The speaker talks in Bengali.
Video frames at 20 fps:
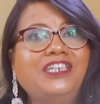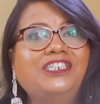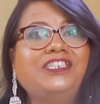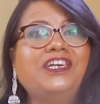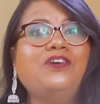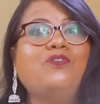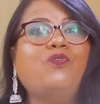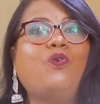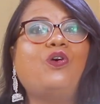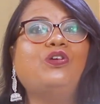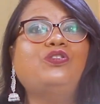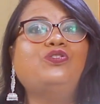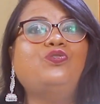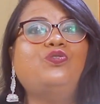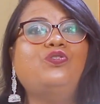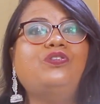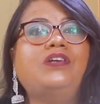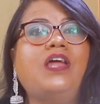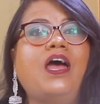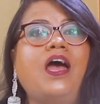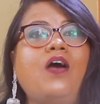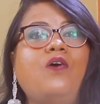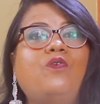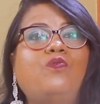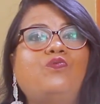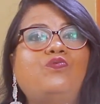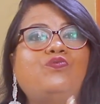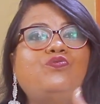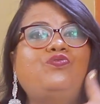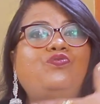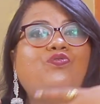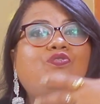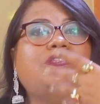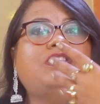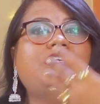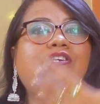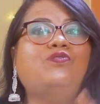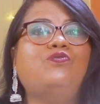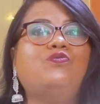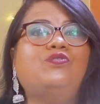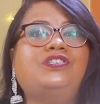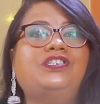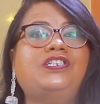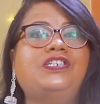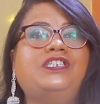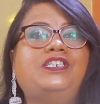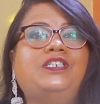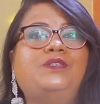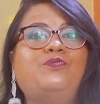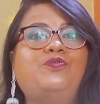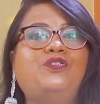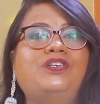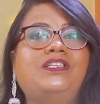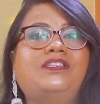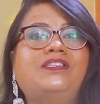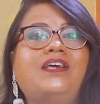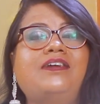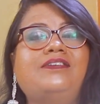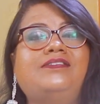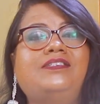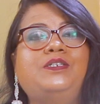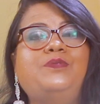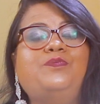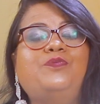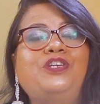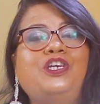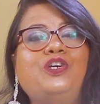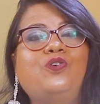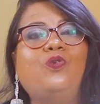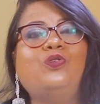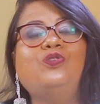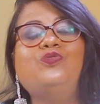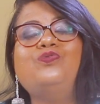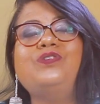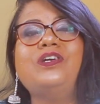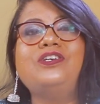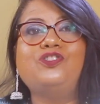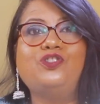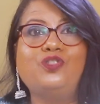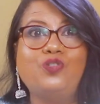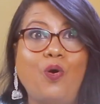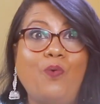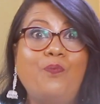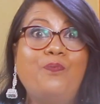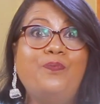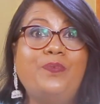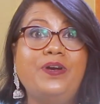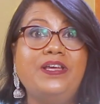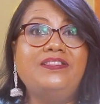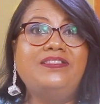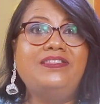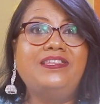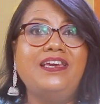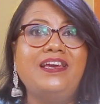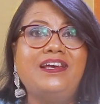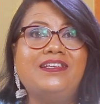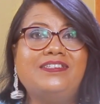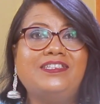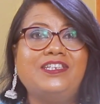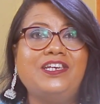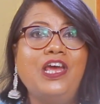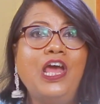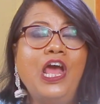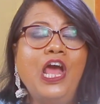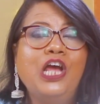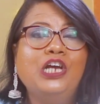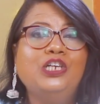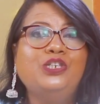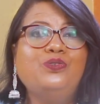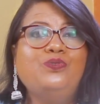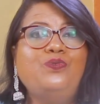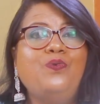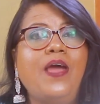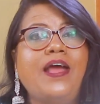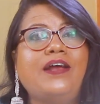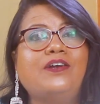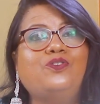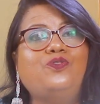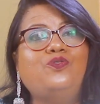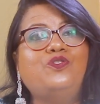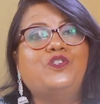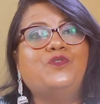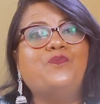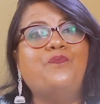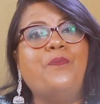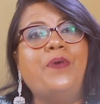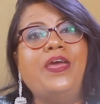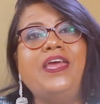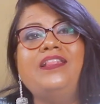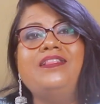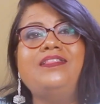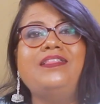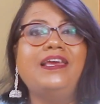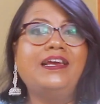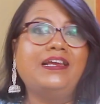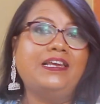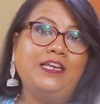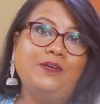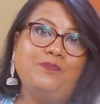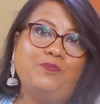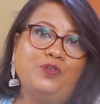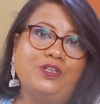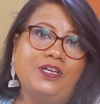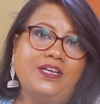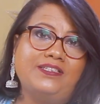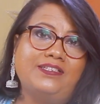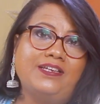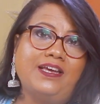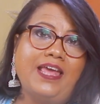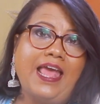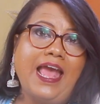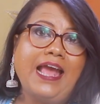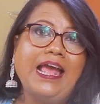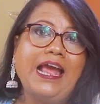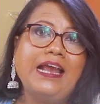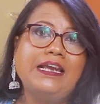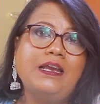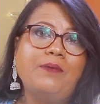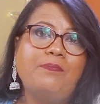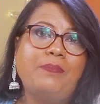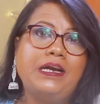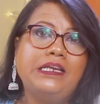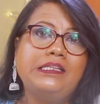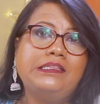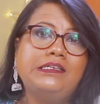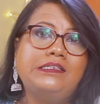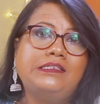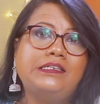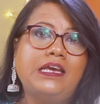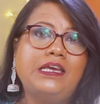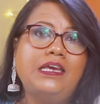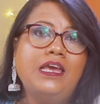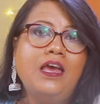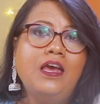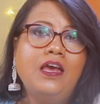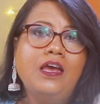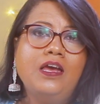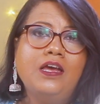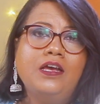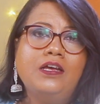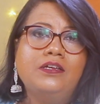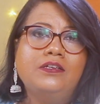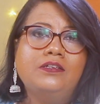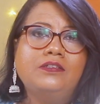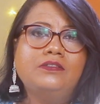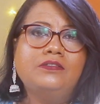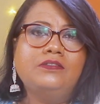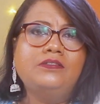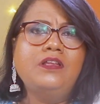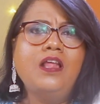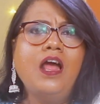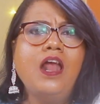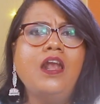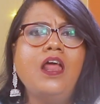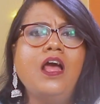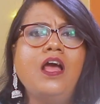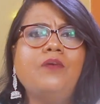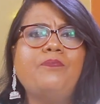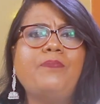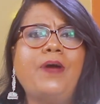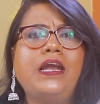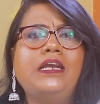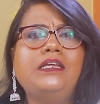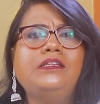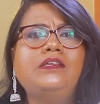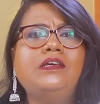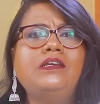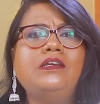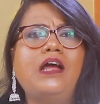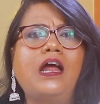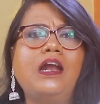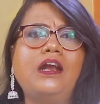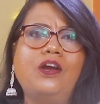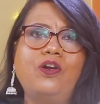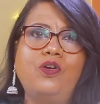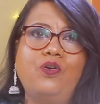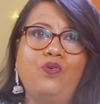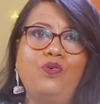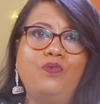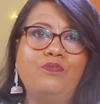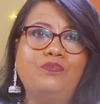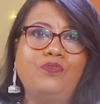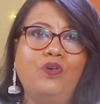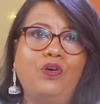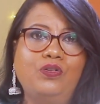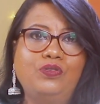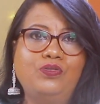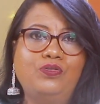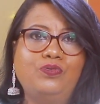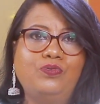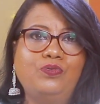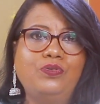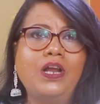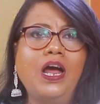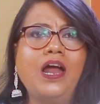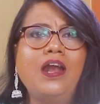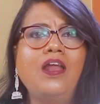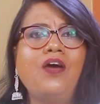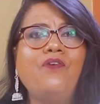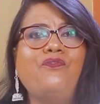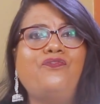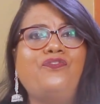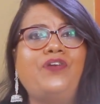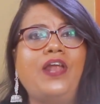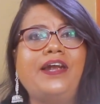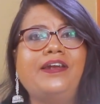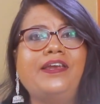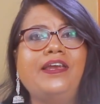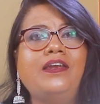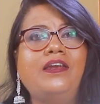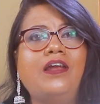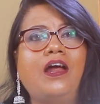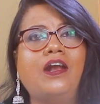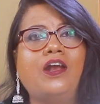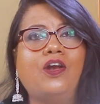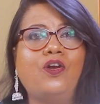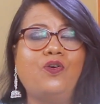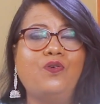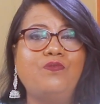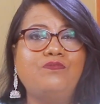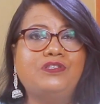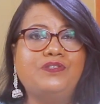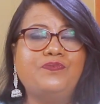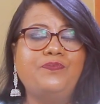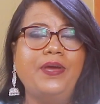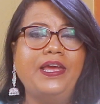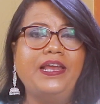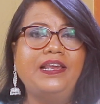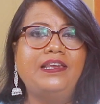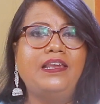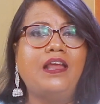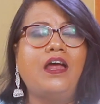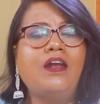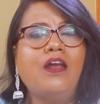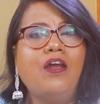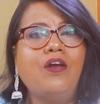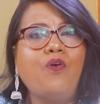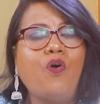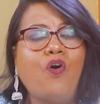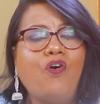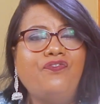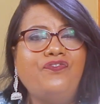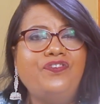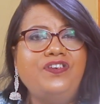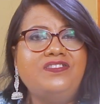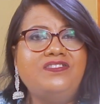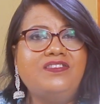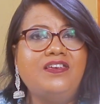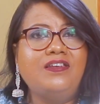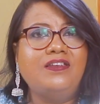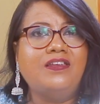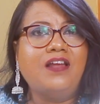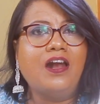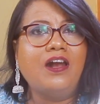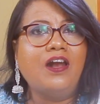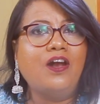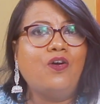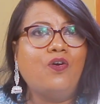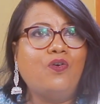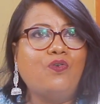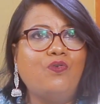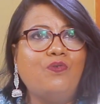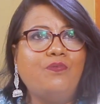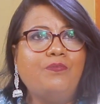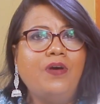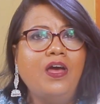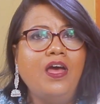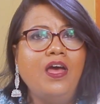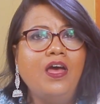সে কতটা উন্নতি করছে জীবনে তার জীবনে কতটা সমৃদ্ধি আছে শুধু একটু স্মেল দেখলেই বোঝা যায় এক একটা বাড়িতে যাই নানা বাড়িতে নানা রকম গন্ধ নানা ফ্ল্যাটের নানা রকম স্মেল নানা অফিসের নানা রকম